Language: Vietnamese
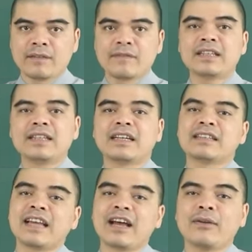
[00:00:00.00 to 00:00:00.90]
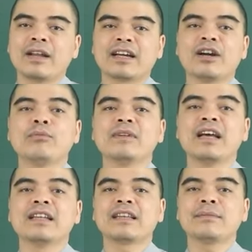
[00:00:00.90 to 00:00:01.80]
vậy thì tại sao lại không
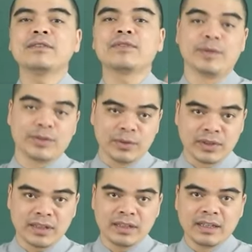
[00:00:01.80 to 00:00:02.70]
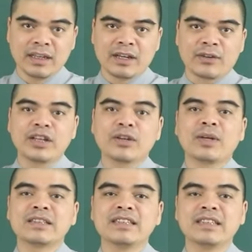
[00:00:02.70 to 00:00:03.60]
nên thắp hương vào buổi tối có liên
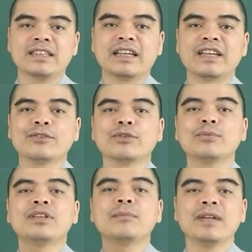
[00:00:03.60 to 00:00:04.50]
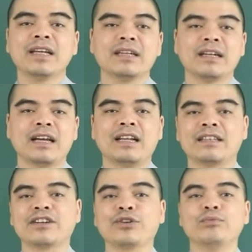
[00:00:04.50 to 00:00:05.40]
quan gì đến yếu tố tâm linh hay là
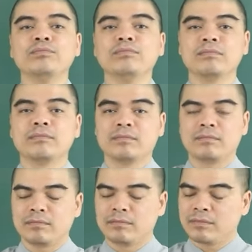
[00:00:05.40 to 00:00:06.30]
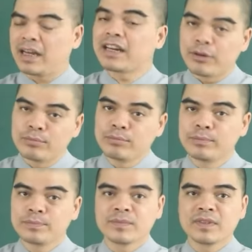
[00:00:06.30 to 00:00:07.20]
thờ cúng hay không
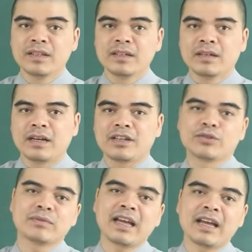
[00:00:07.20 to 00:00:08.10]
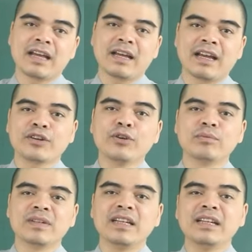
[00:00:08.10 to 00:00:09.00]
à, chúng ta hãy
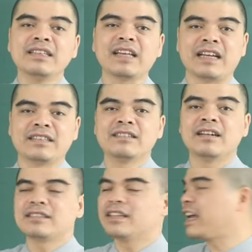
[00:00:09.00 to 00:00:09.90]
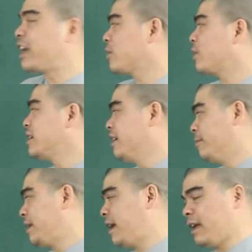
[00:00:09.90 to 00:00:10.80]
cùng đi lý giải dựa trên hai quan
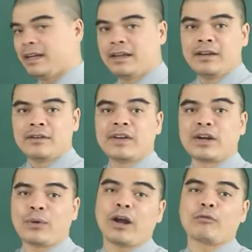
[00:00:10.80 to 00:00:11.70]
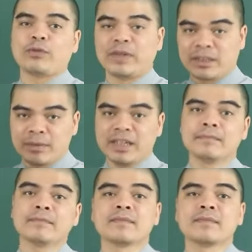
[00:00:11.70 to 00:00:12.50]
điểm là về khoa học và về tâm linh